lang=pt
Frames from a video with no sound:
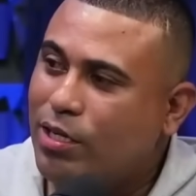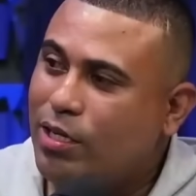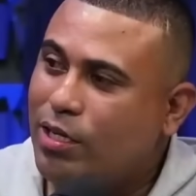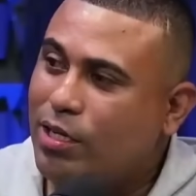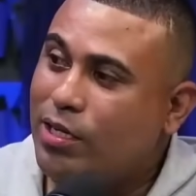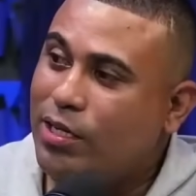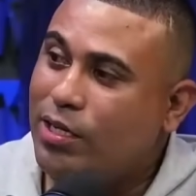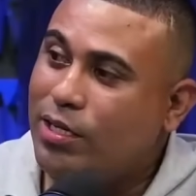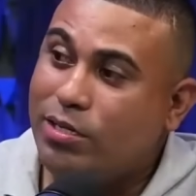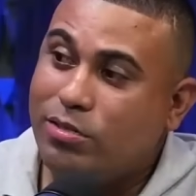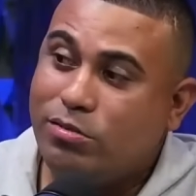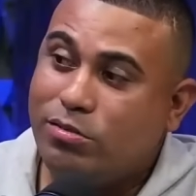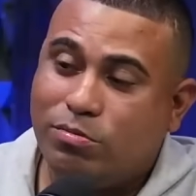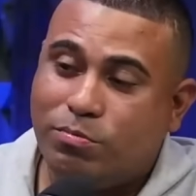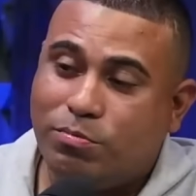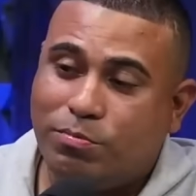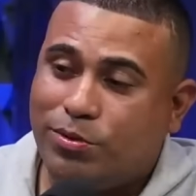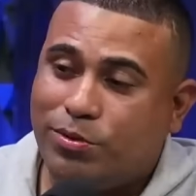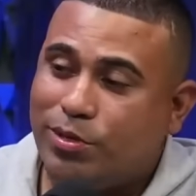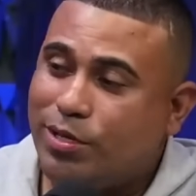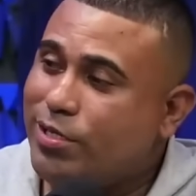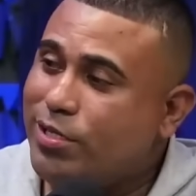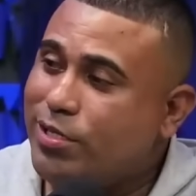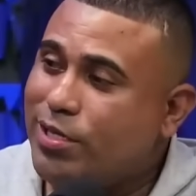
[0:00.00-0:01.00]
E nisso,
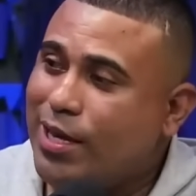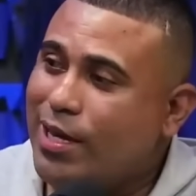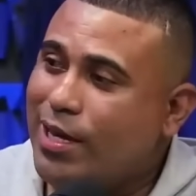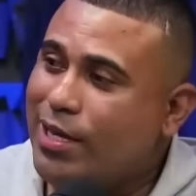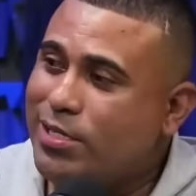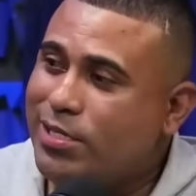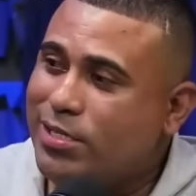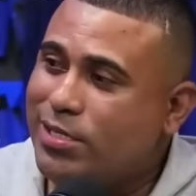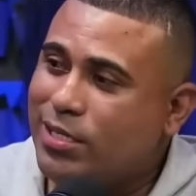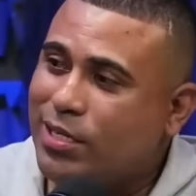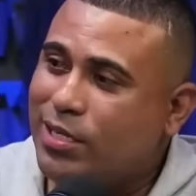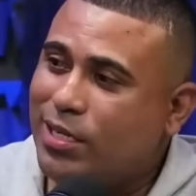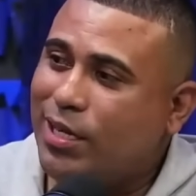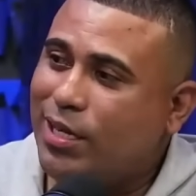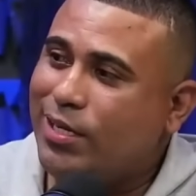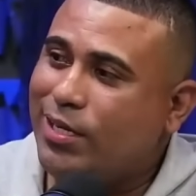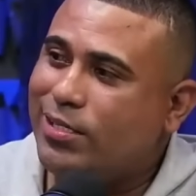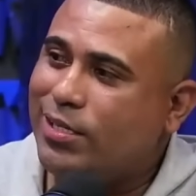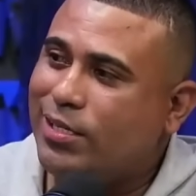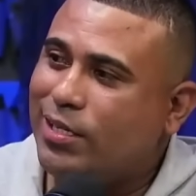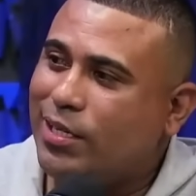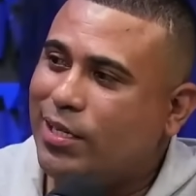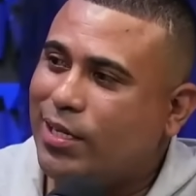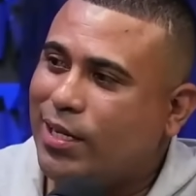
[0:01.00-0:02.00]
porque tinha
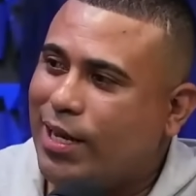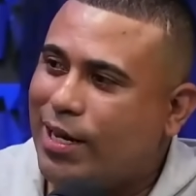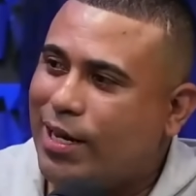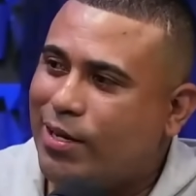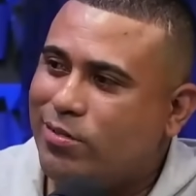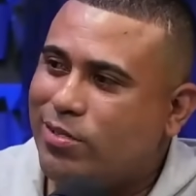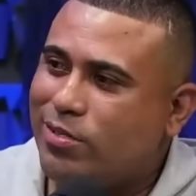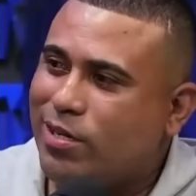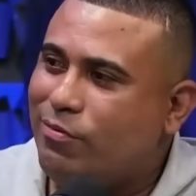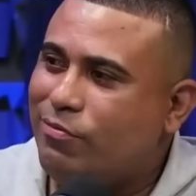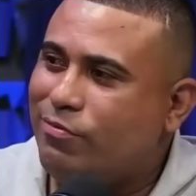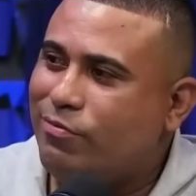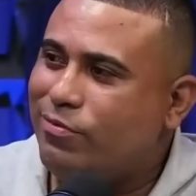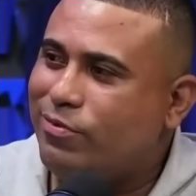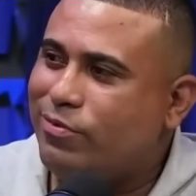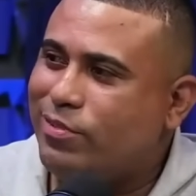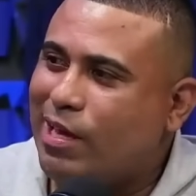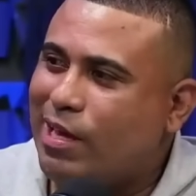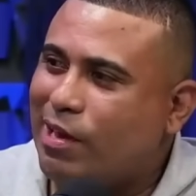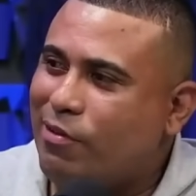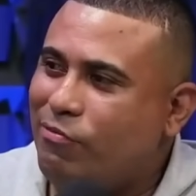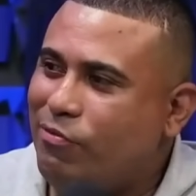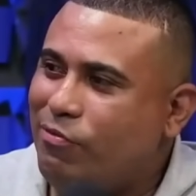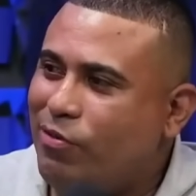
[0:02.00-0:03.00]
resistência, né, cara? Eu já,
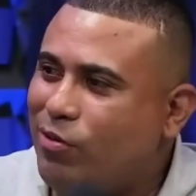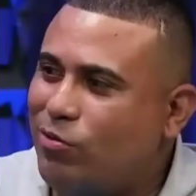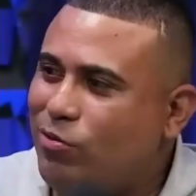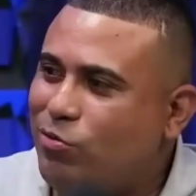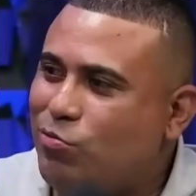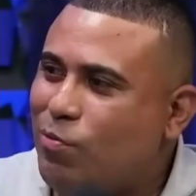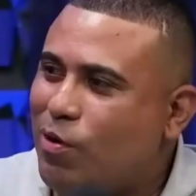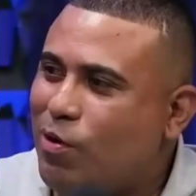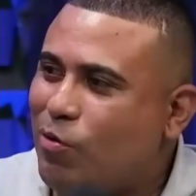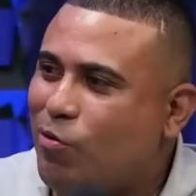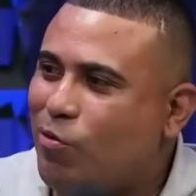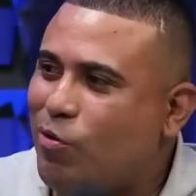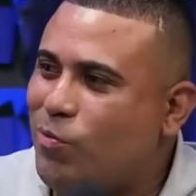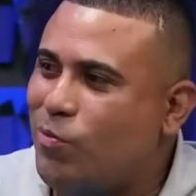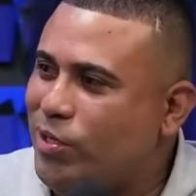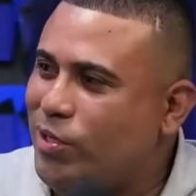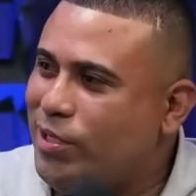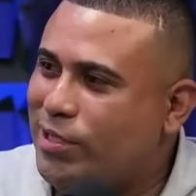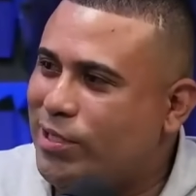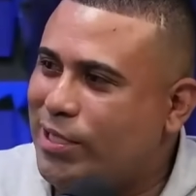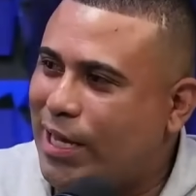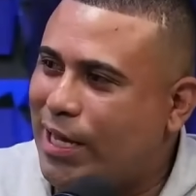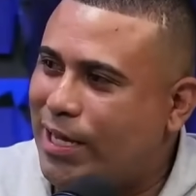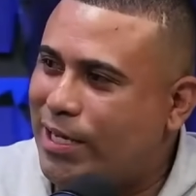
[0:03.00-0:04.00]
já vim de uma
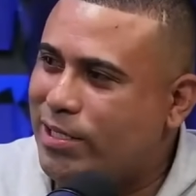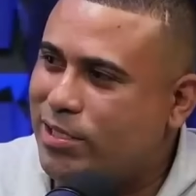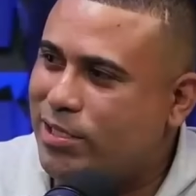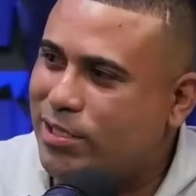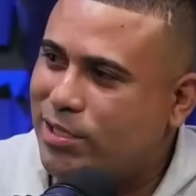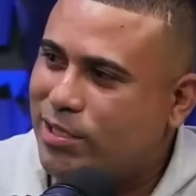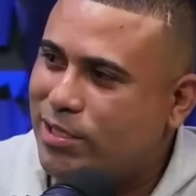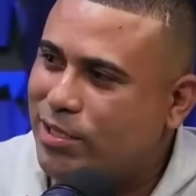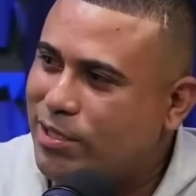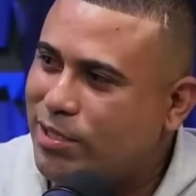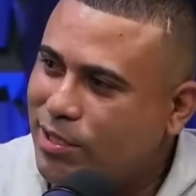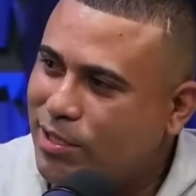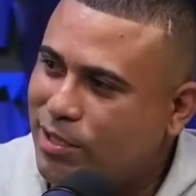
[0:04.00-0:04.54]
comunidade